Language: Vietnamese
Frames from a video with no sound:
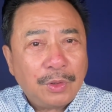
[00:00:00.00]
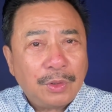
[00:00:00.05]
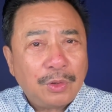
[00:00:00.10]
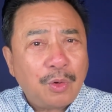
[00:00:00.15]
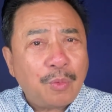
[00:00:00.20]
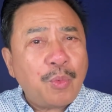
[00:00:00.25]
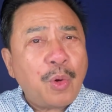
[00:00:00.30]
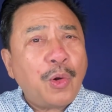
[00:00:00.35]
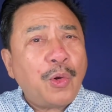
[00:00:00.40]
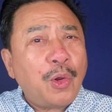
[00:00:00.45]

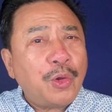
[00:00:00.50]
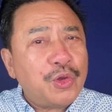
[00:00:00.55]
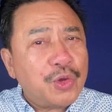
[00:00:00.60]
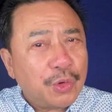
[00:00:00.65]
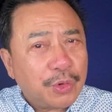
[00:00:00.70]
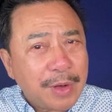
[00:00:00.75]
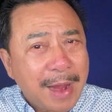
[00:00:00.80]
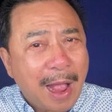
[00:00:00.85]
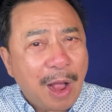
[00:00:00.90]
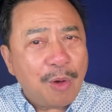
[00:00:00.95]
Lúc đó nó
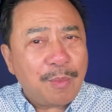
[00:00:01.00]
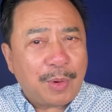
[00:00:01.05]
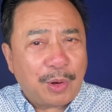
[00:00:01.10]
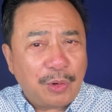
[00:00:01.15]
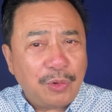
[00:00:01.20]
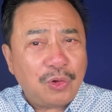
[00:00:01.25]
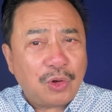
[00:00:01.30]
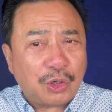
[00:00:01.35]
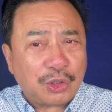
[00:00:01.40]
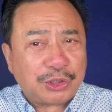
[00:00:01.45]
vừa đau mà
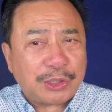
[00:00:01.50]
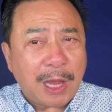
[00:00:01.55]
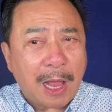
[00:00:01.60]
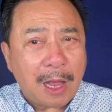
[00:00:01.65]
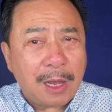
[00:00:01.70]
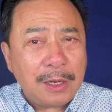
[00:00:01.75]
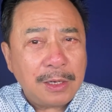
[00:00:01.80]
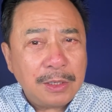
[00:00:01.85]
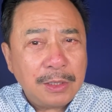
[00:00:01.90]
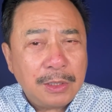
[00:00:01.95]
nó vừa
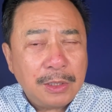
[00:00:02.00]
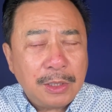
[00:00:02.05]
sợ.